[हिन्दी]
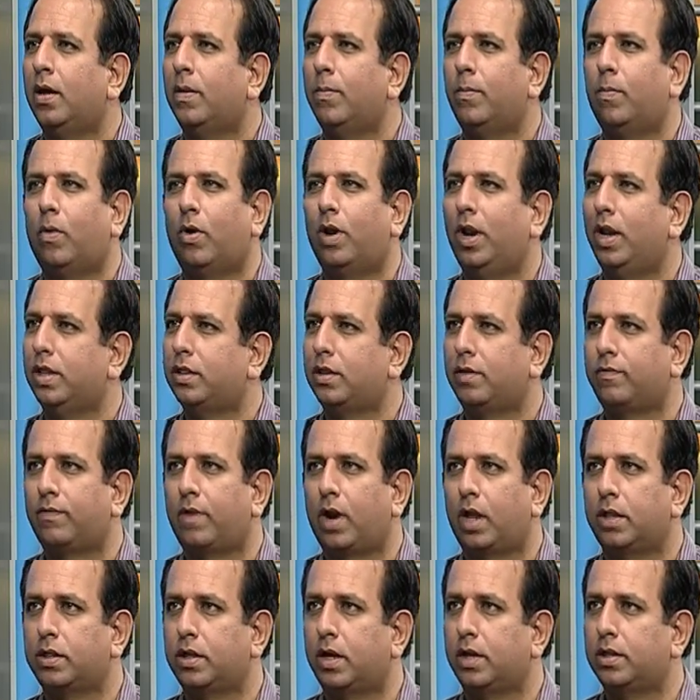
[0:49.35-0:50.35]
बॉलिंग
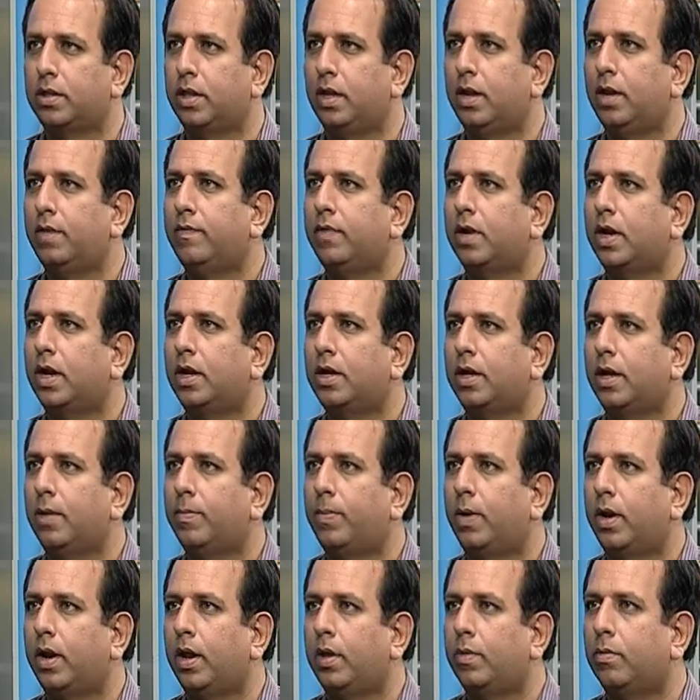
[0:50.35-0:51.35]
सरफराज करते नहीं विकेट
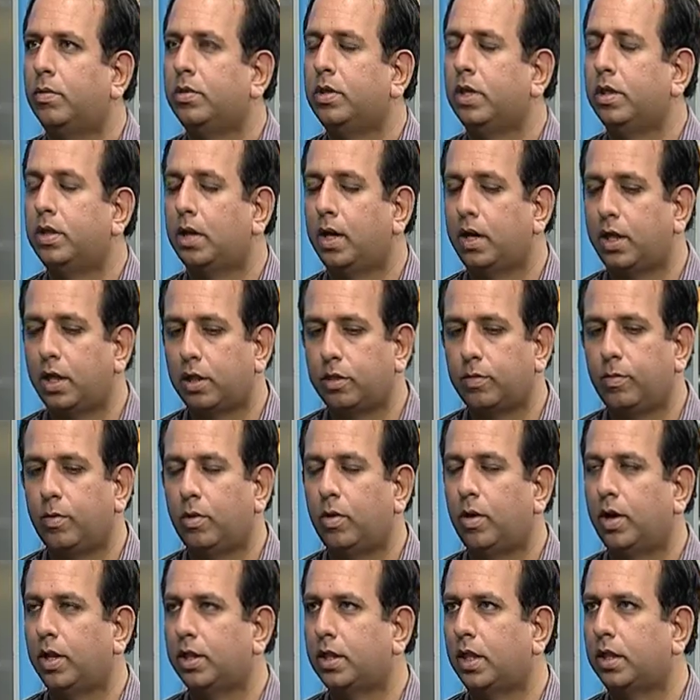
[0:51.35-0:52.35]
कीपर हैं वो तीसरे टेस्ट में
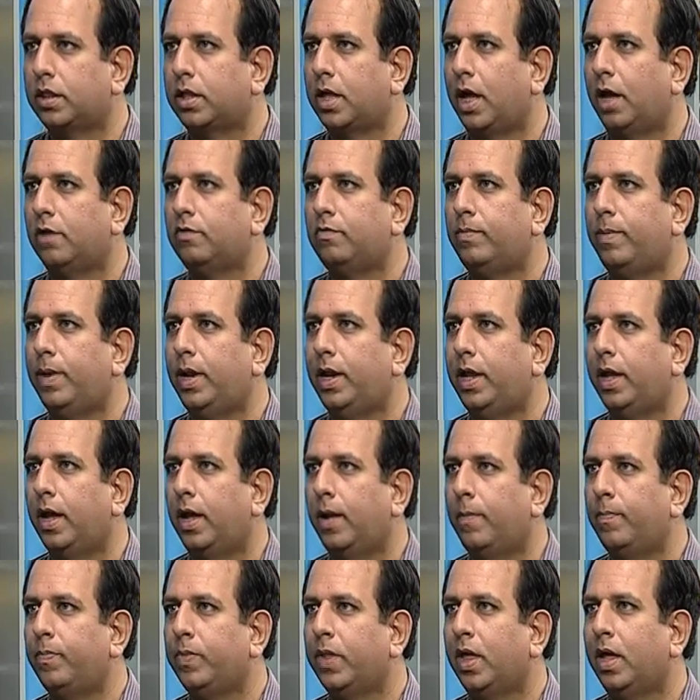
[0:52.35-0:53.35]
उन्होंने दस कैच भी लिए
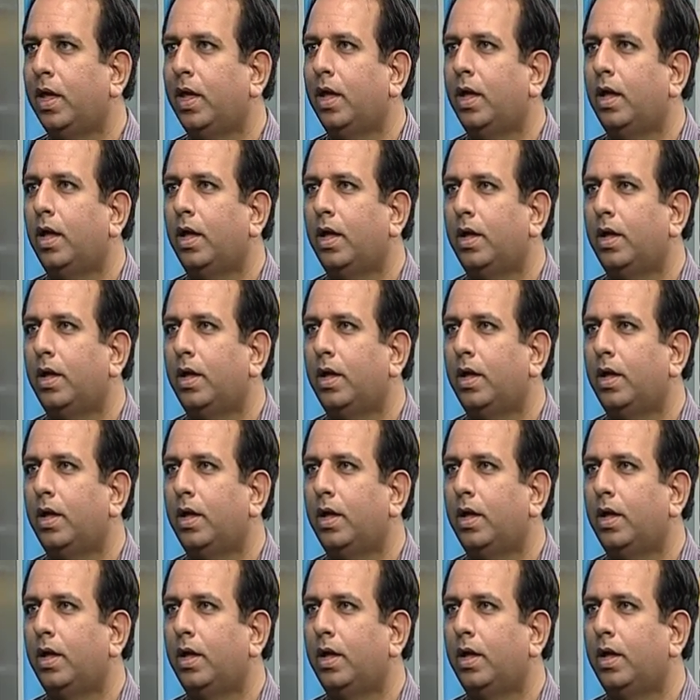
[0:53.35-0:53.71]
बहुत अच्छी कीपिंग